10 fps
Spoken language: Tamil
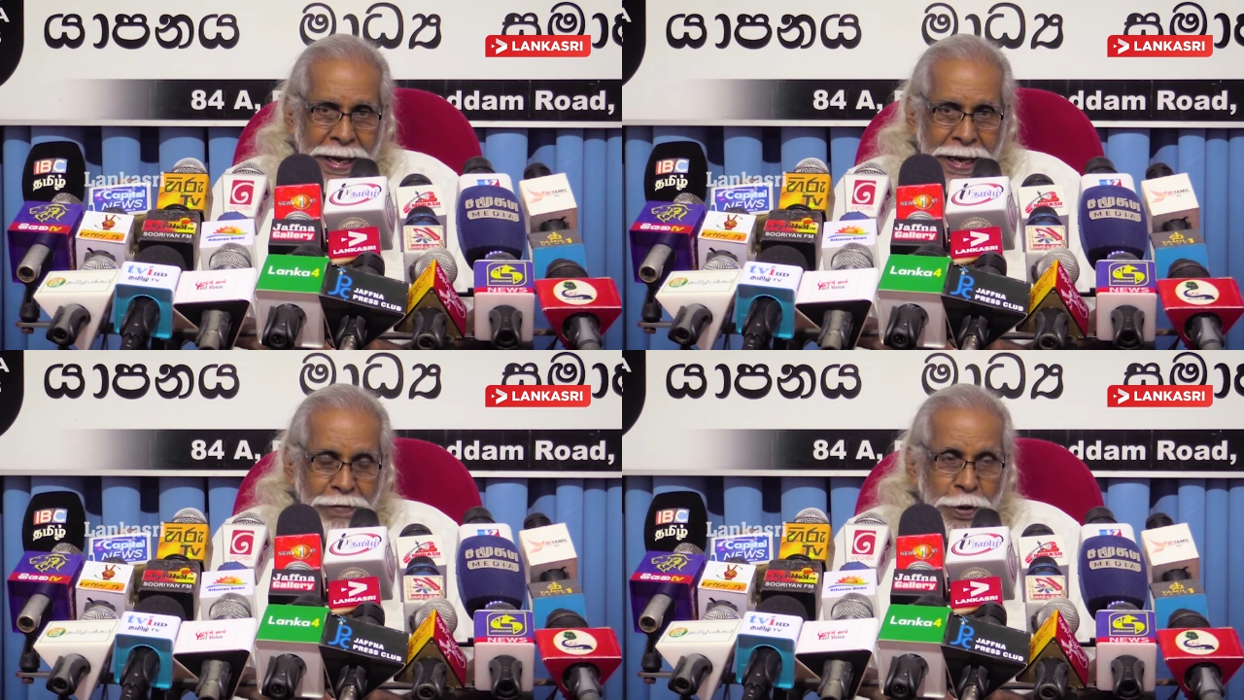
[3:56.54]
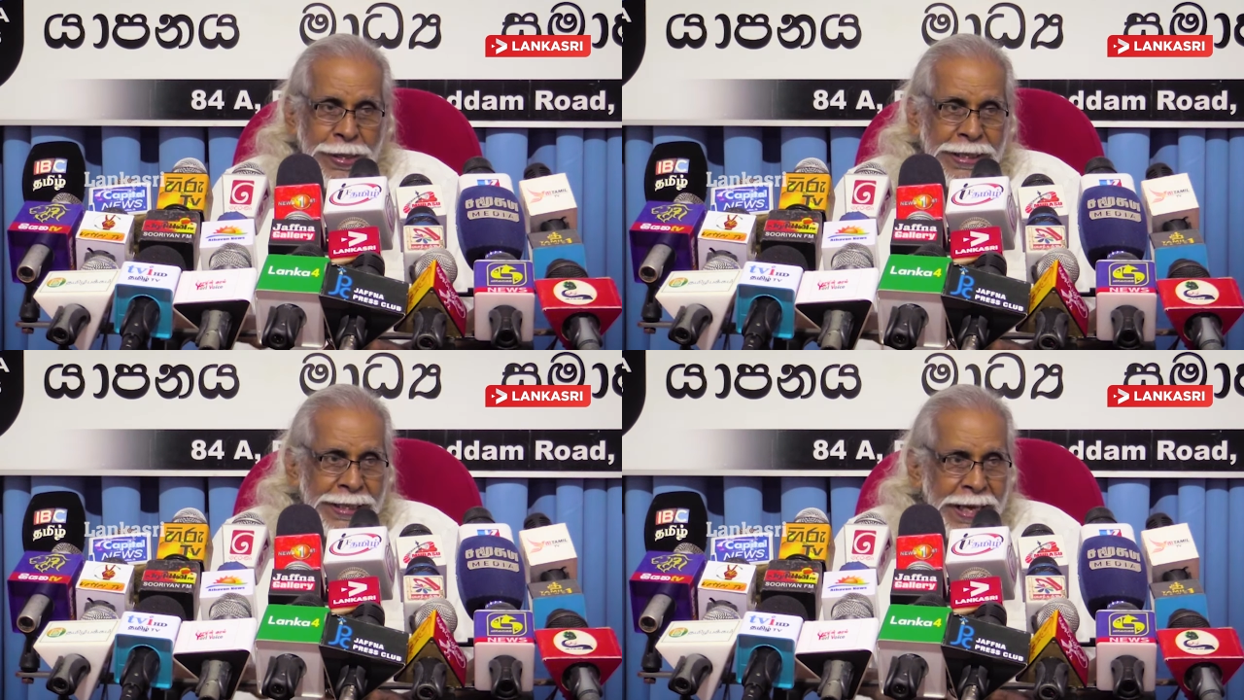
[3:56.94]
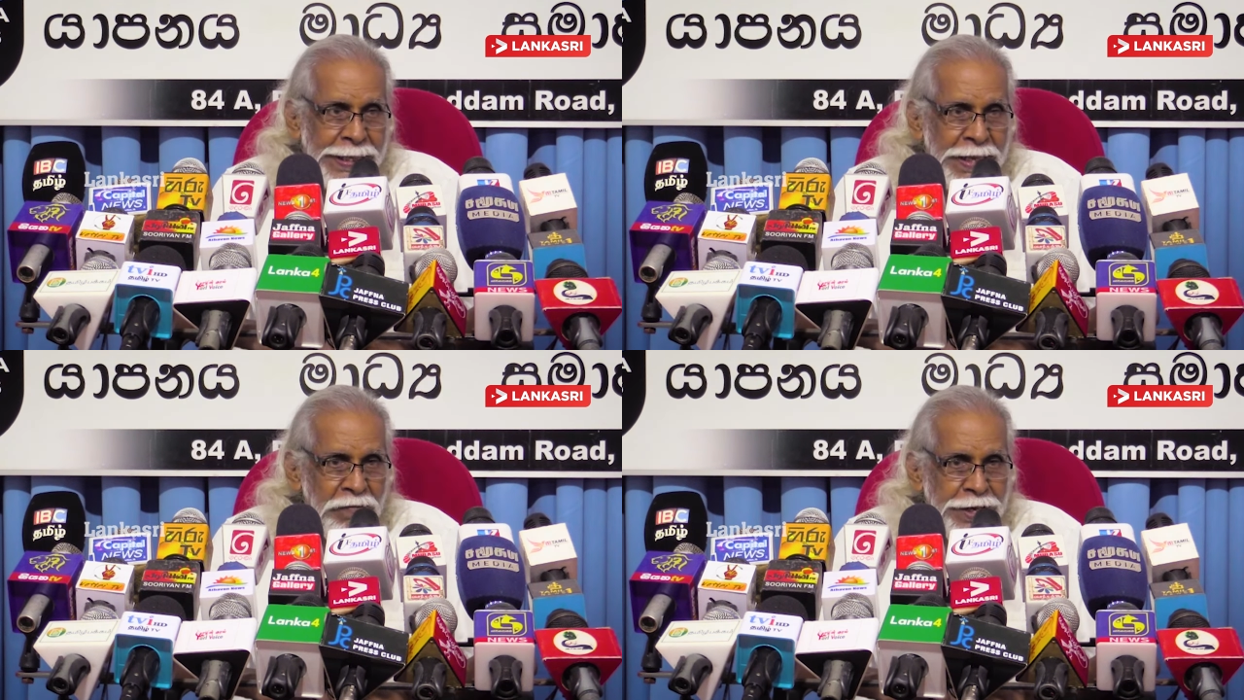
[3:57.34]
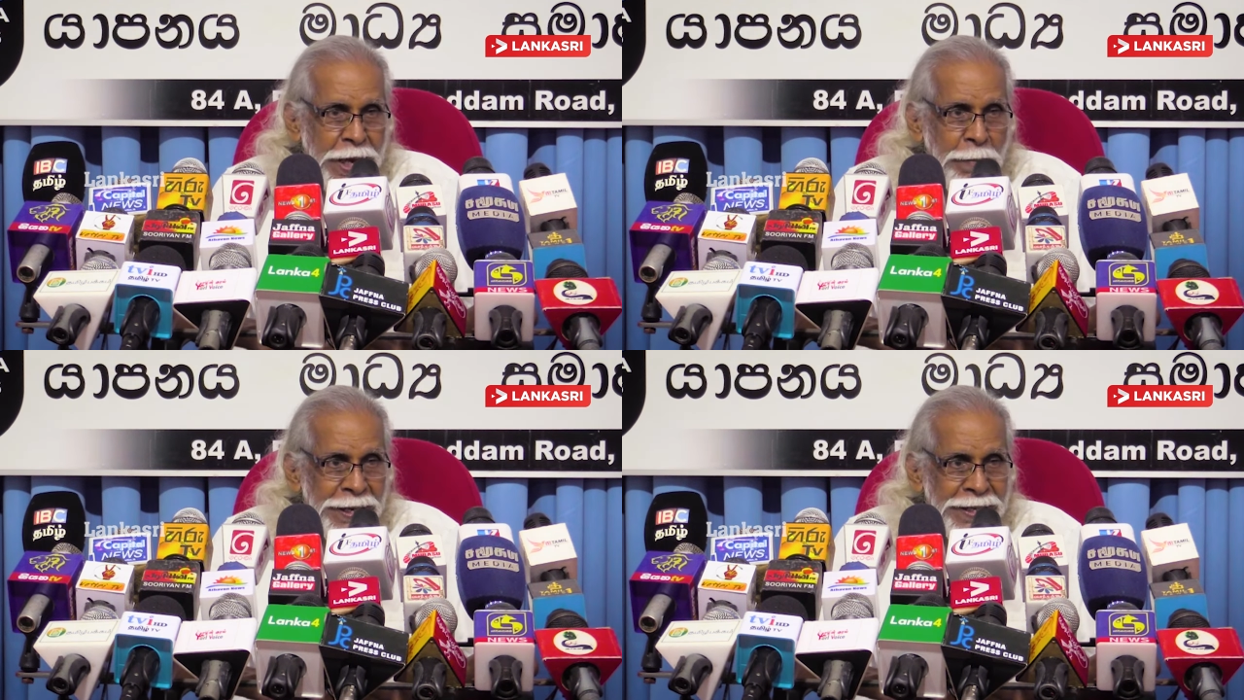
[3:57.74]
அவருடைய தேர்தல்
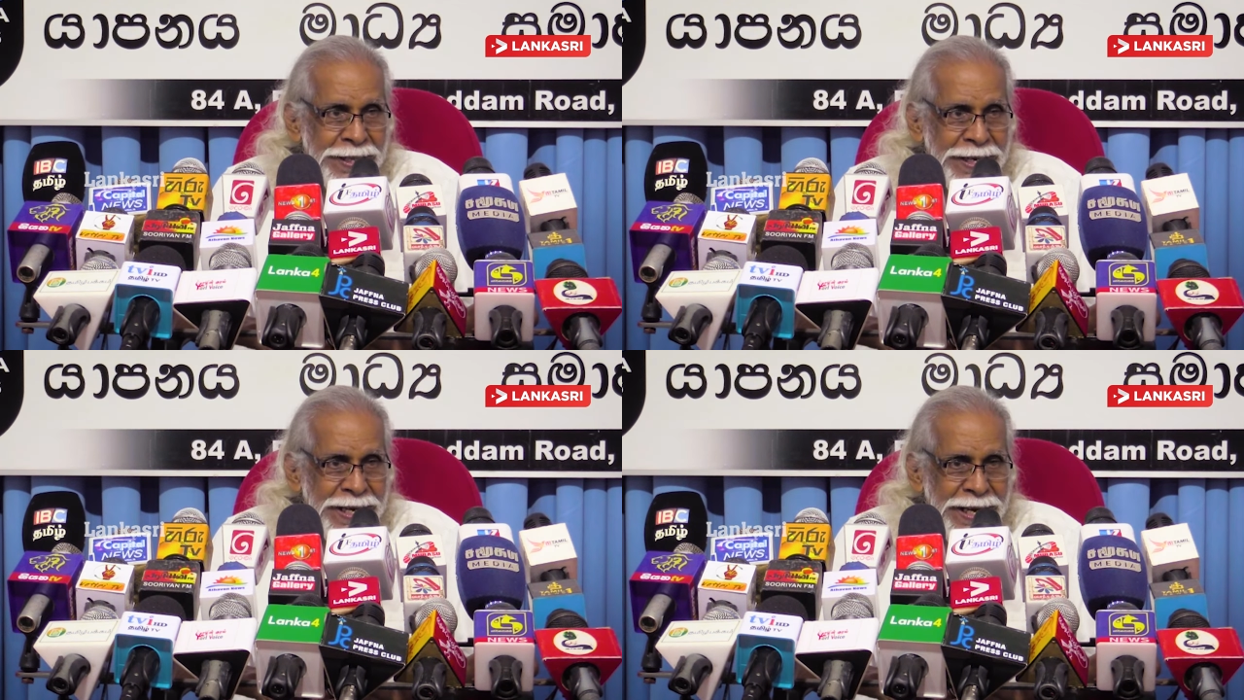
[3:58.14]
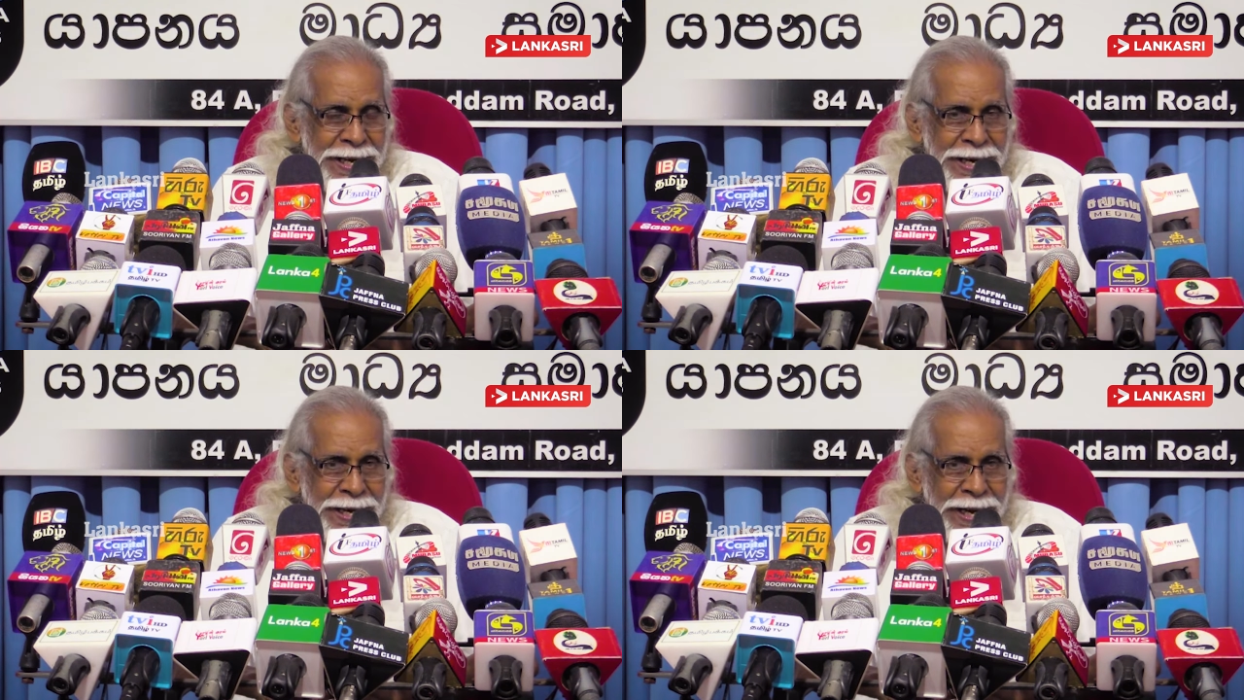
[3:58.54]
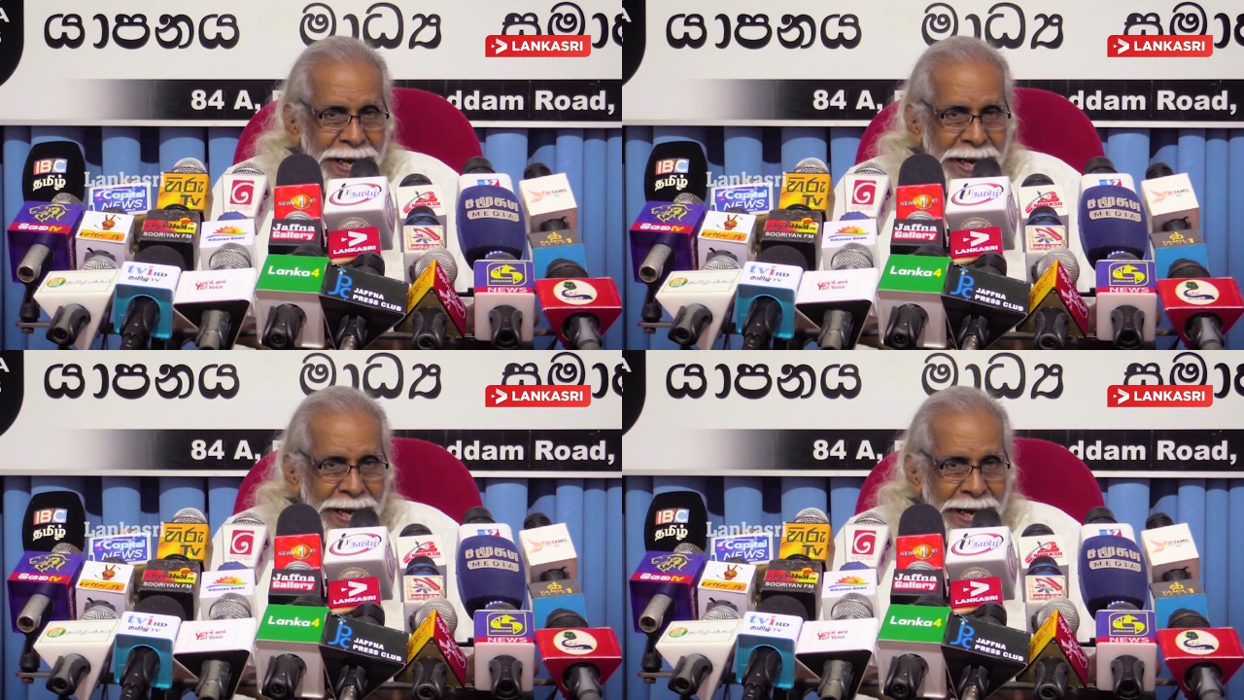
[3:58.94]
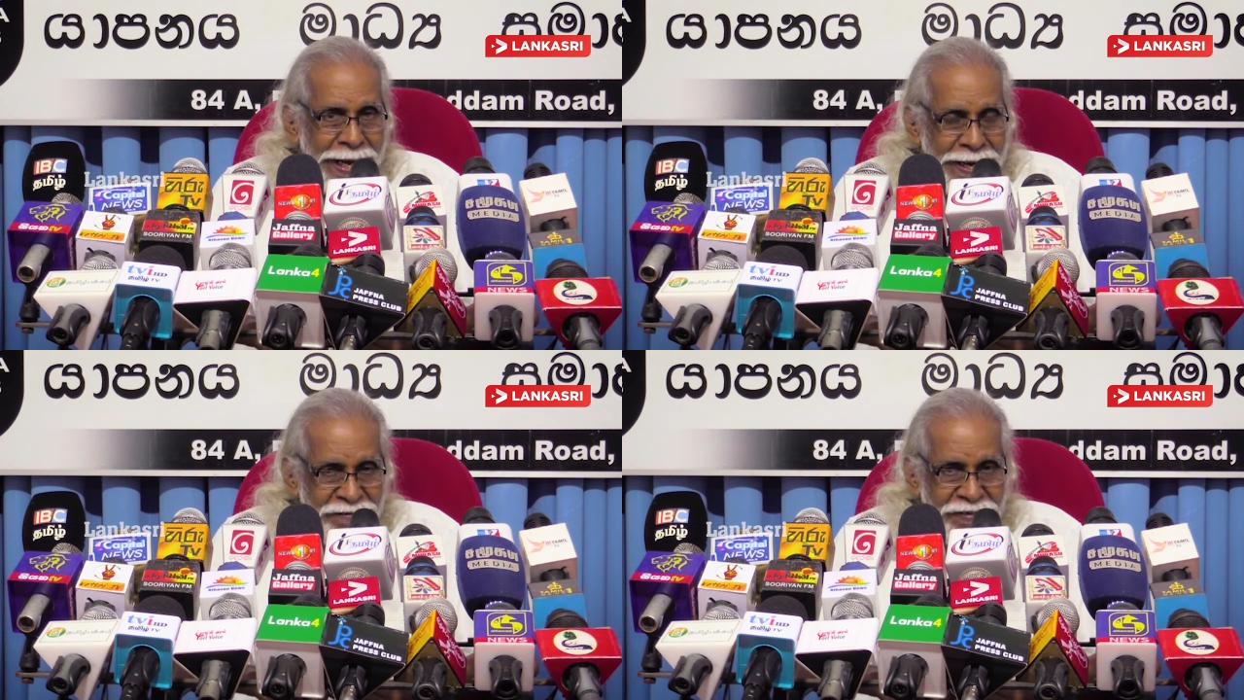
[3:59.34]
விஞ்ஞாபனத்தை
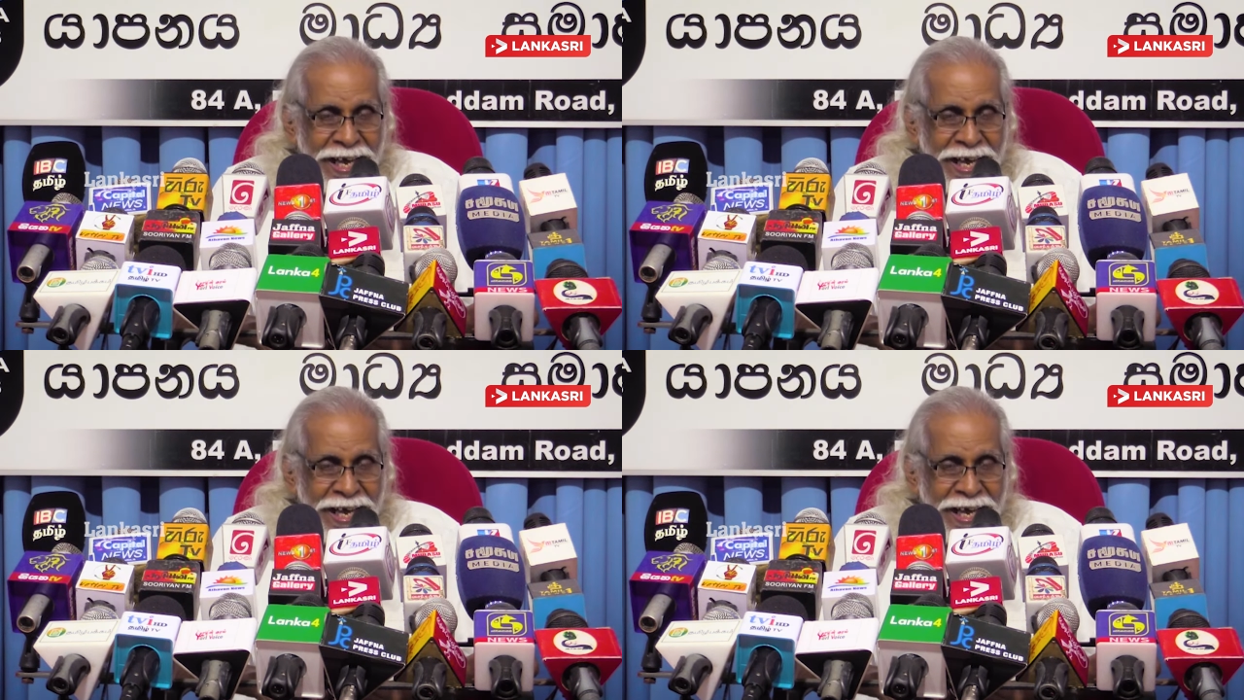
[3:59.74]
அலசி